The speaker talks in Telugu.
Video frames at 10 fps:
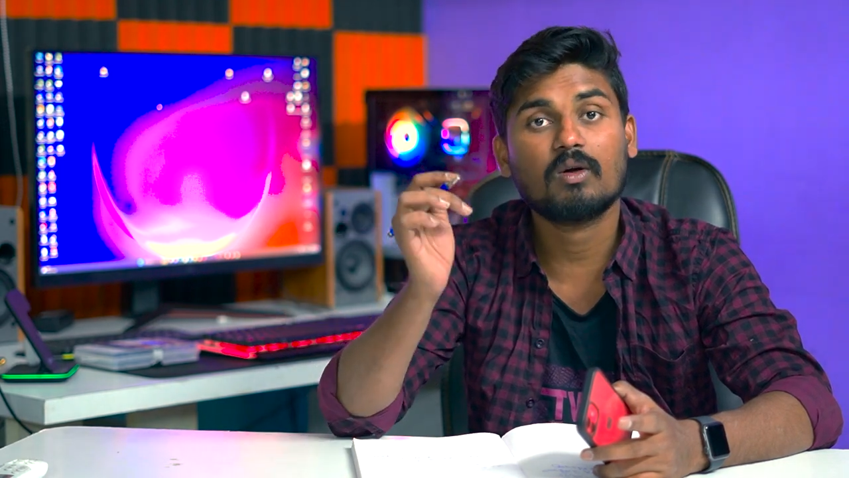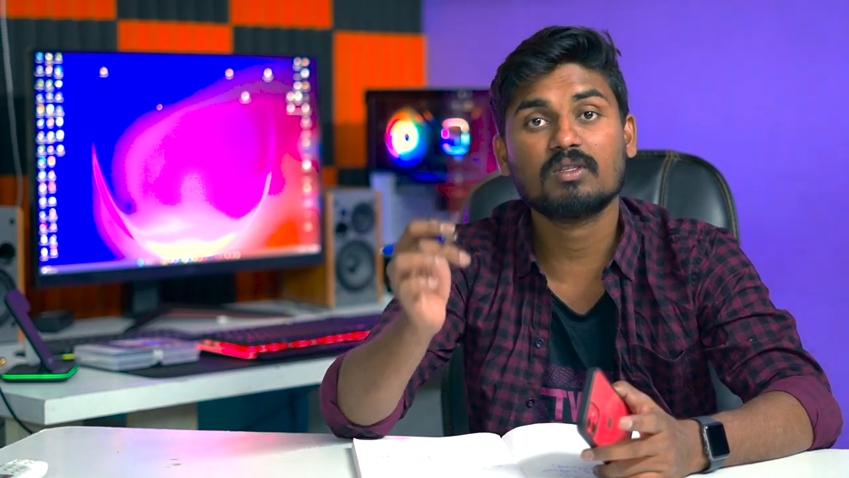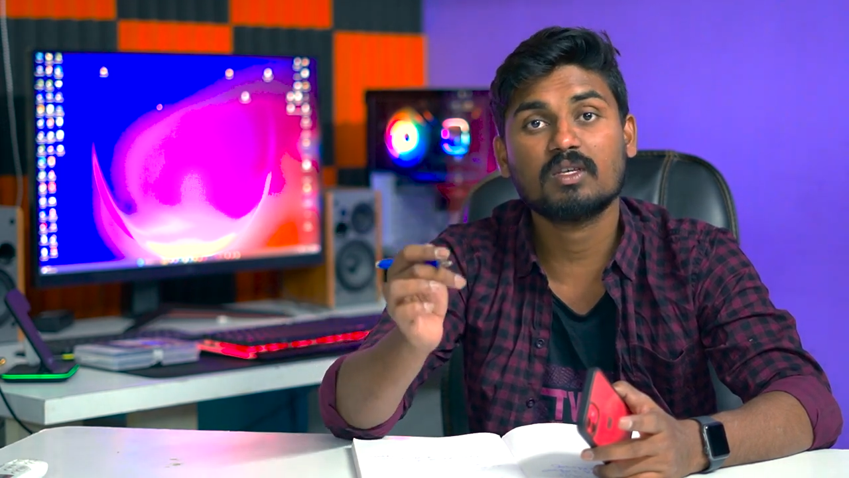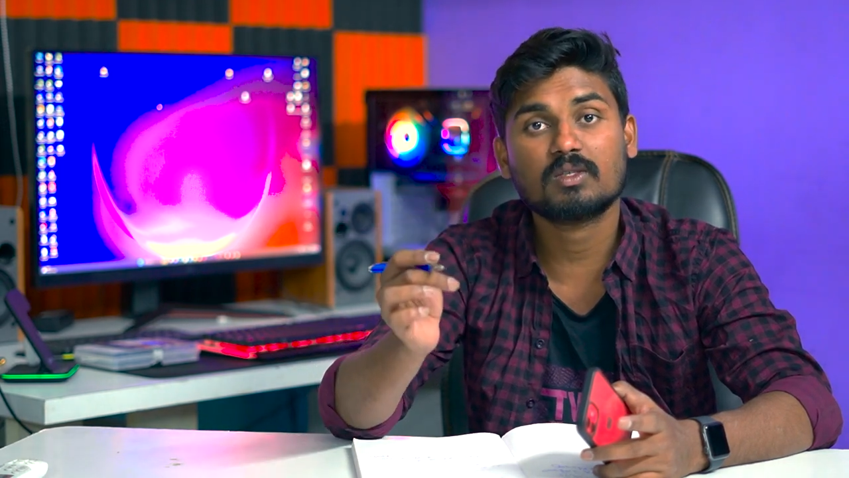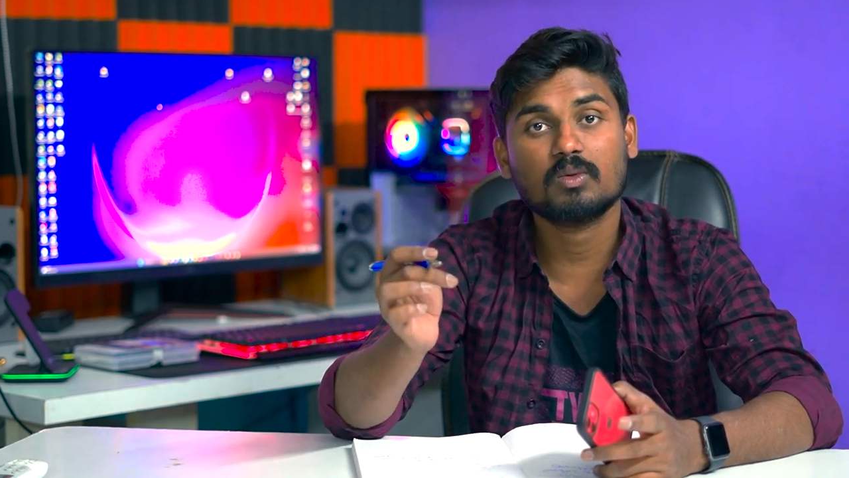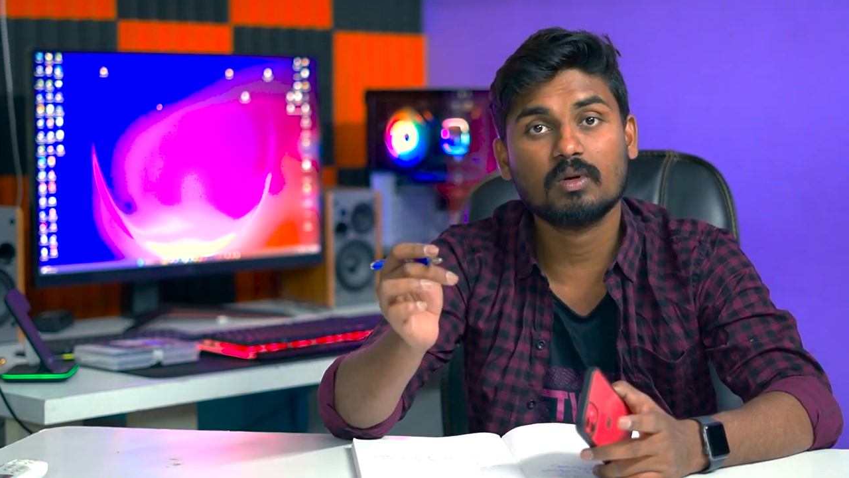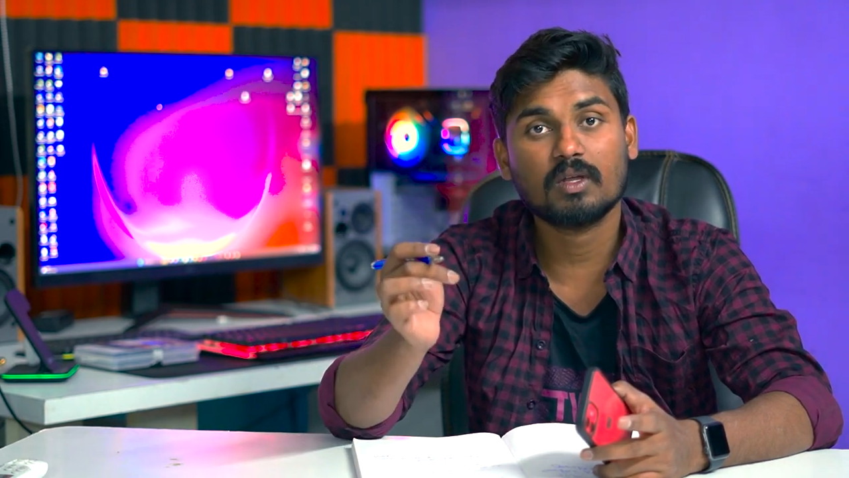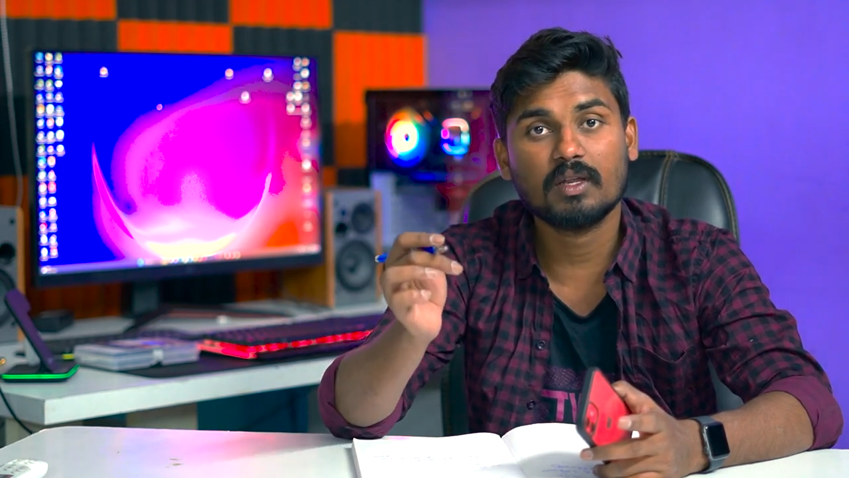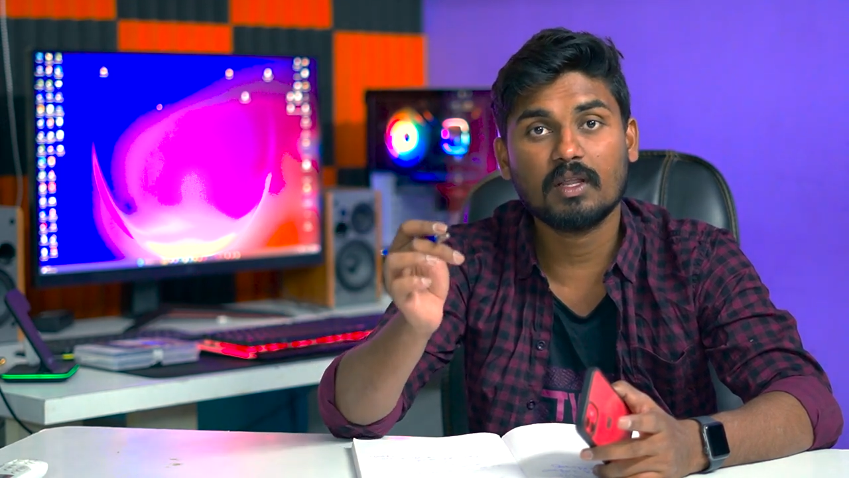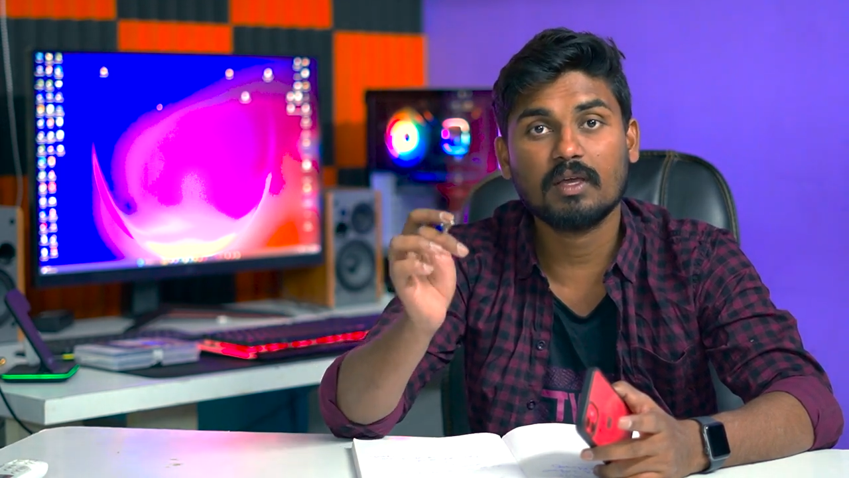ఆన్
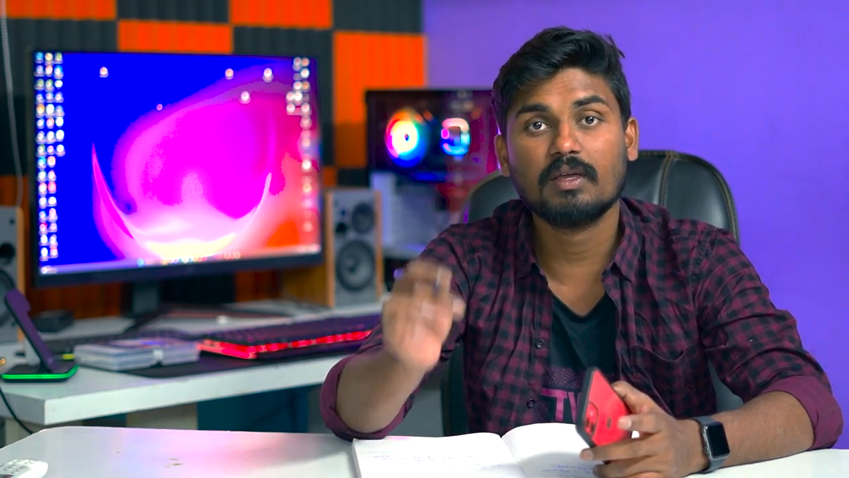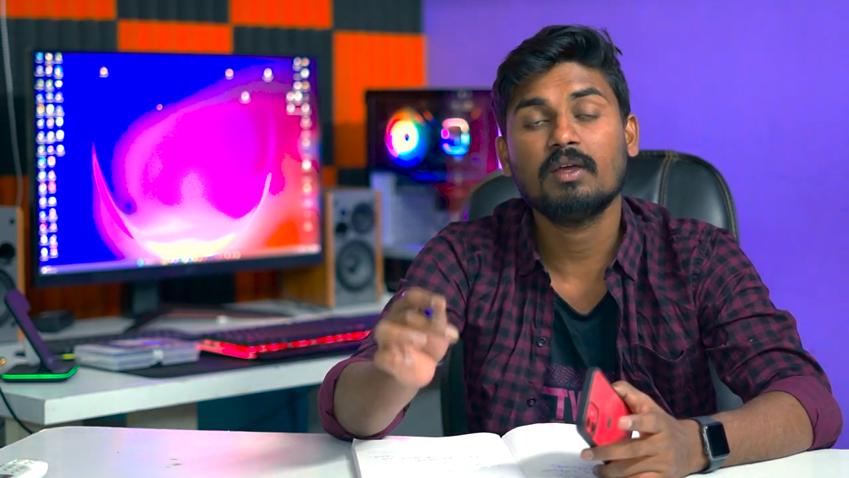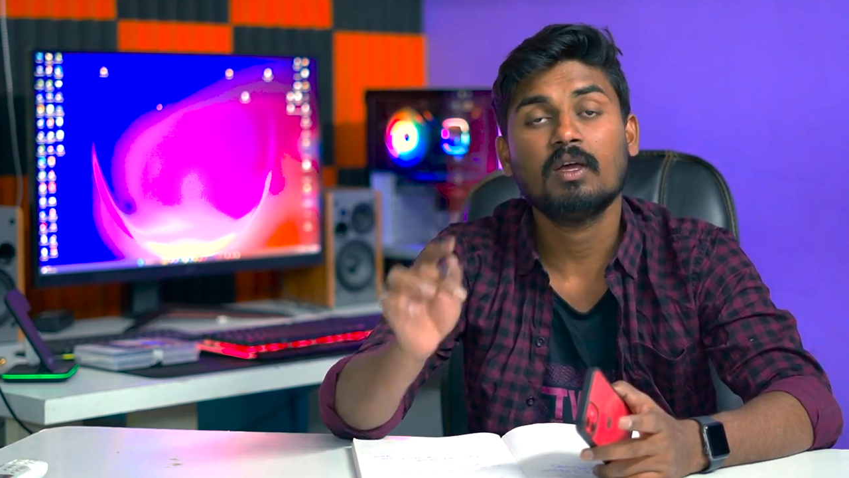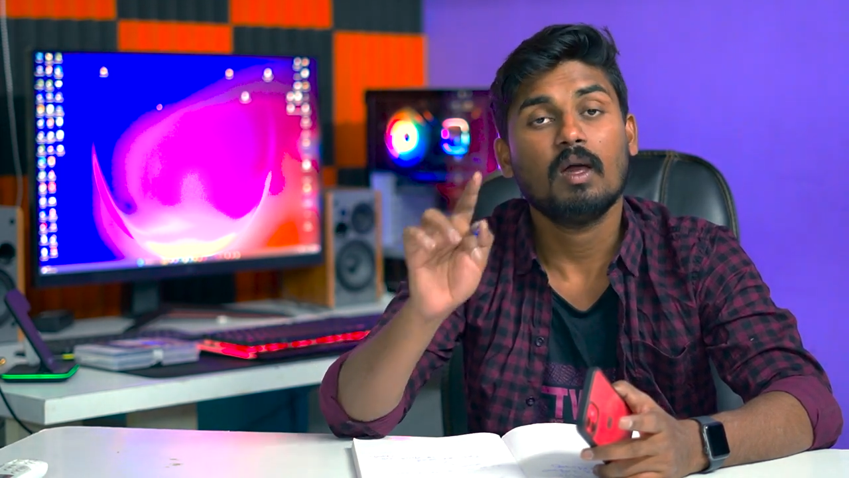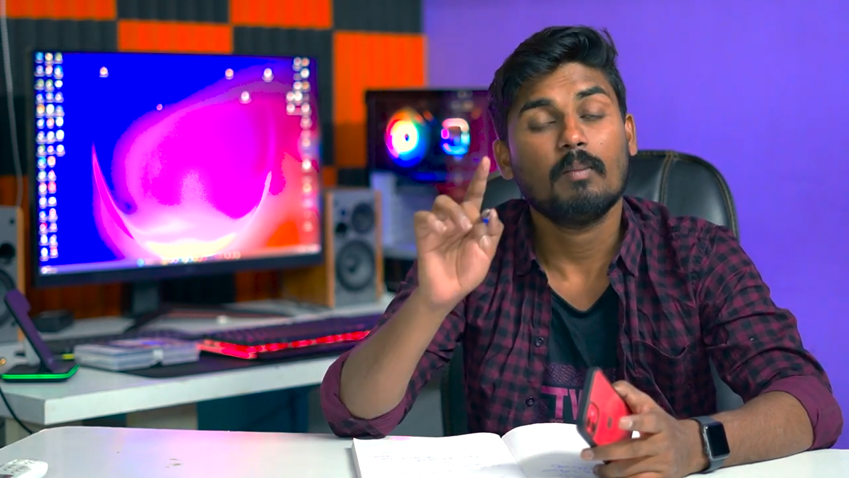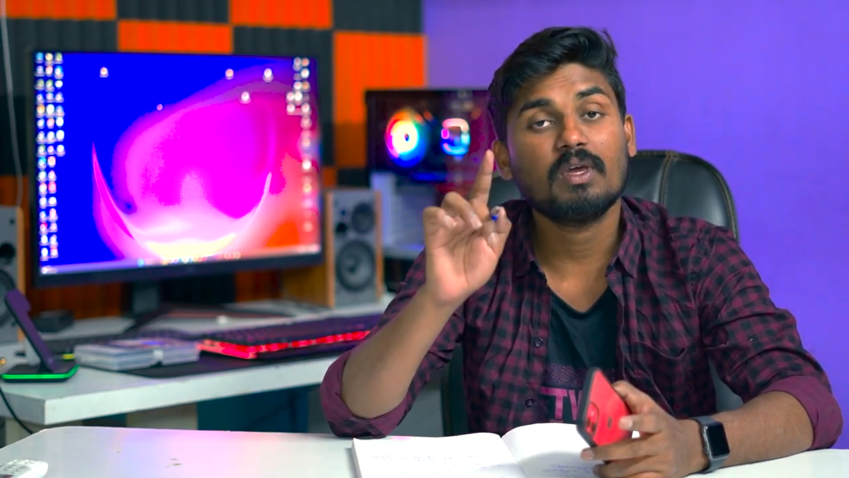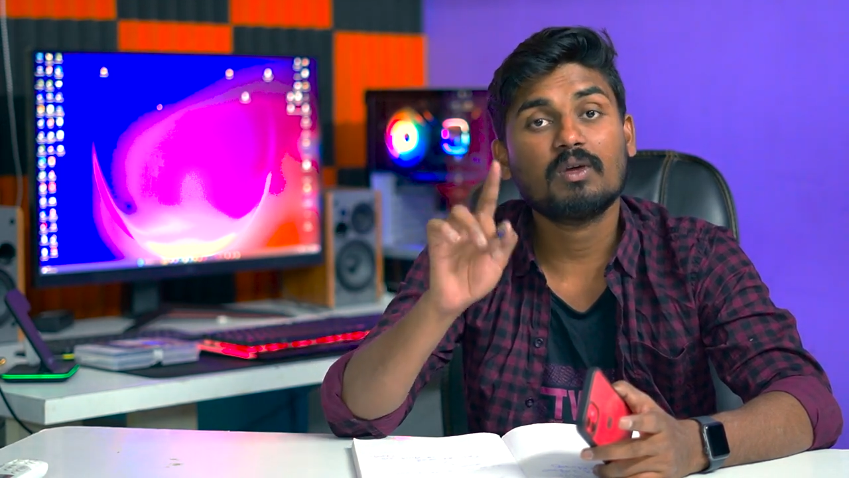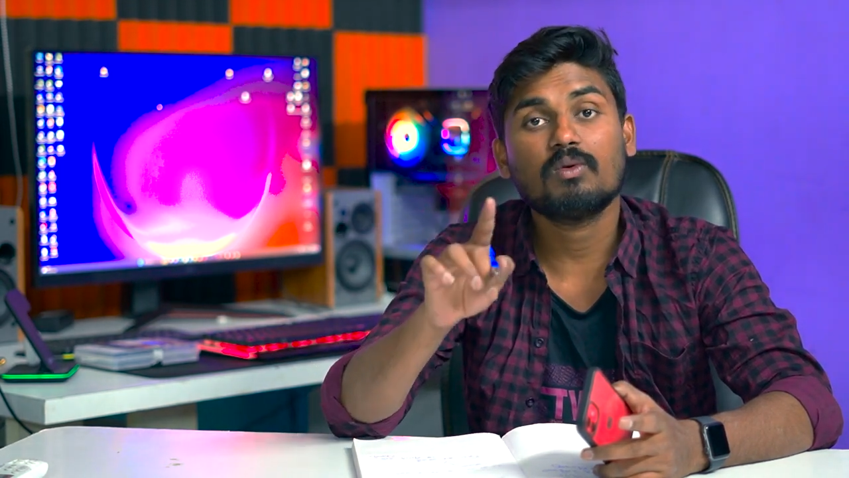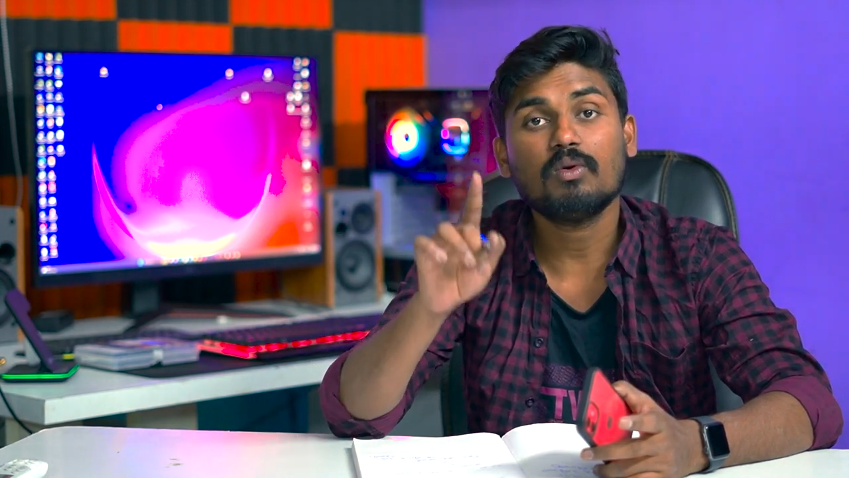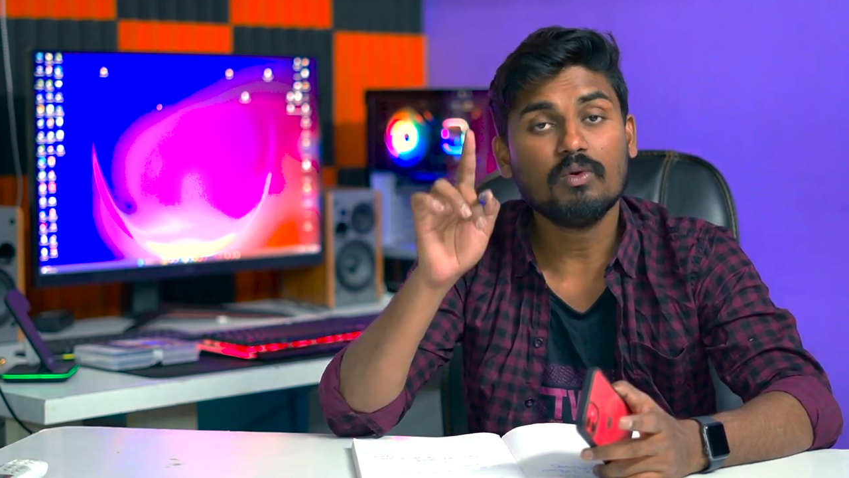చేసుకుంటేనే
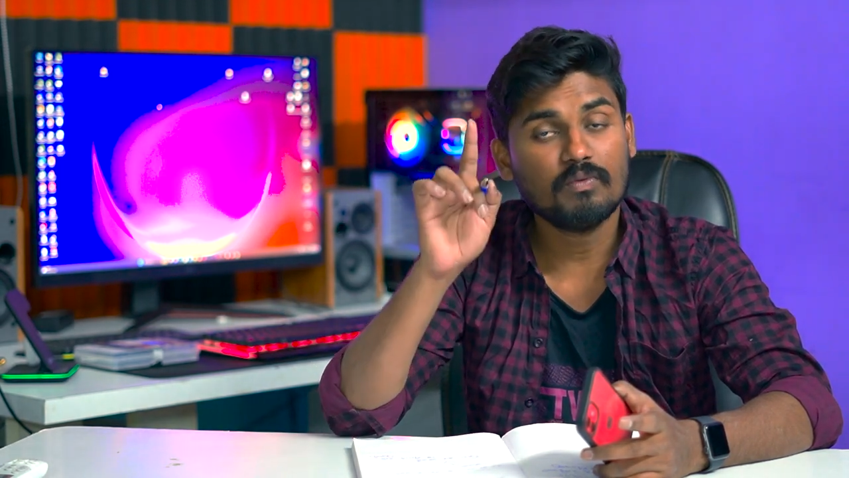మీకు